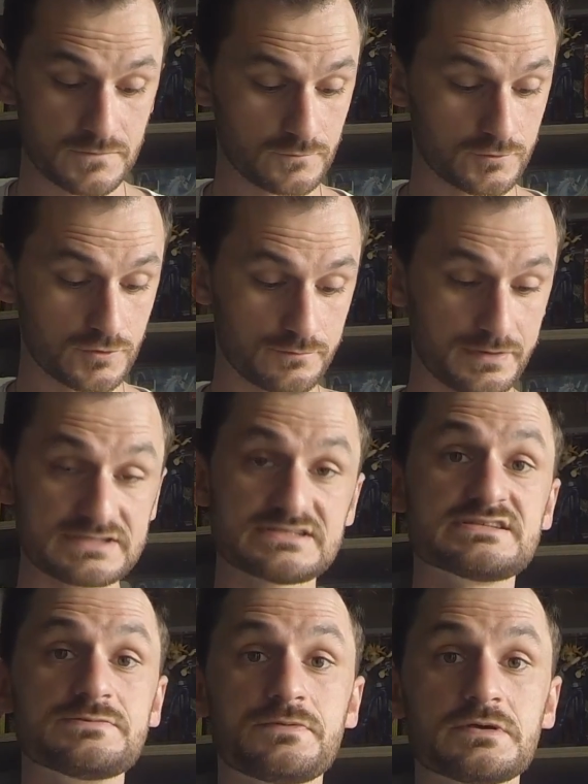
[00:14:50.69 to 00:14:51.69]
Donc
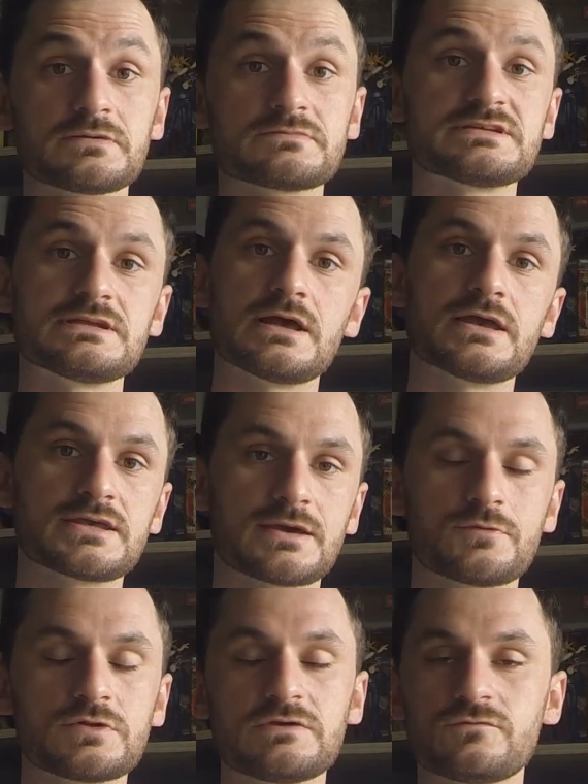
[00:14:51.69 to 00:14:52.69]
participez, un petit like,
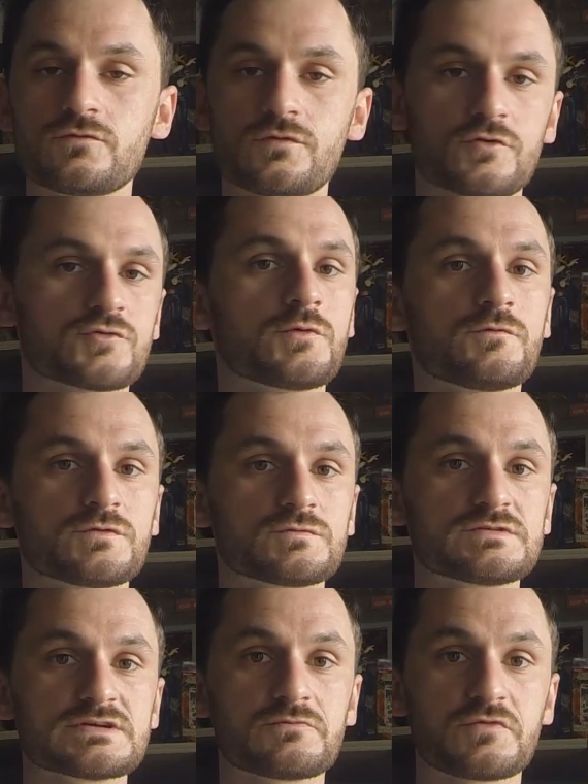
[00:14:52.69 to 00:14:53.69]
abonnez-vous, franchement votre
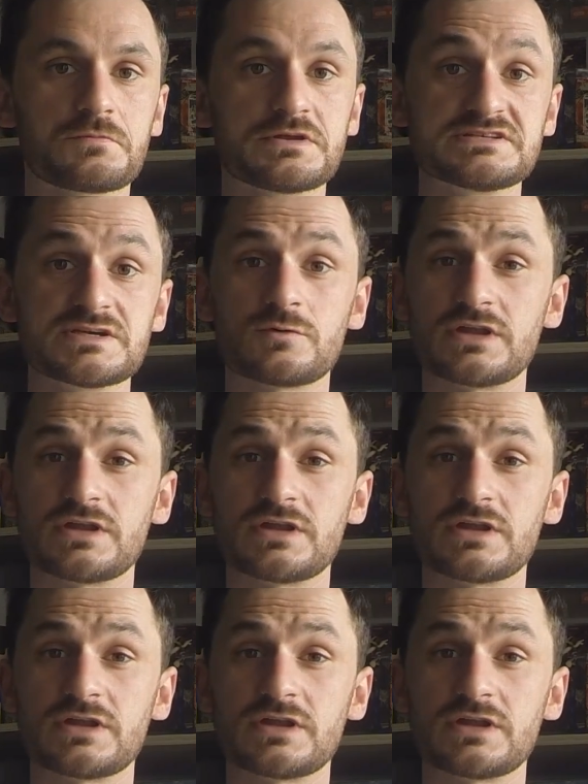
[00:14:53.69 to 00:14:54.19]
soutien me fait plaisir.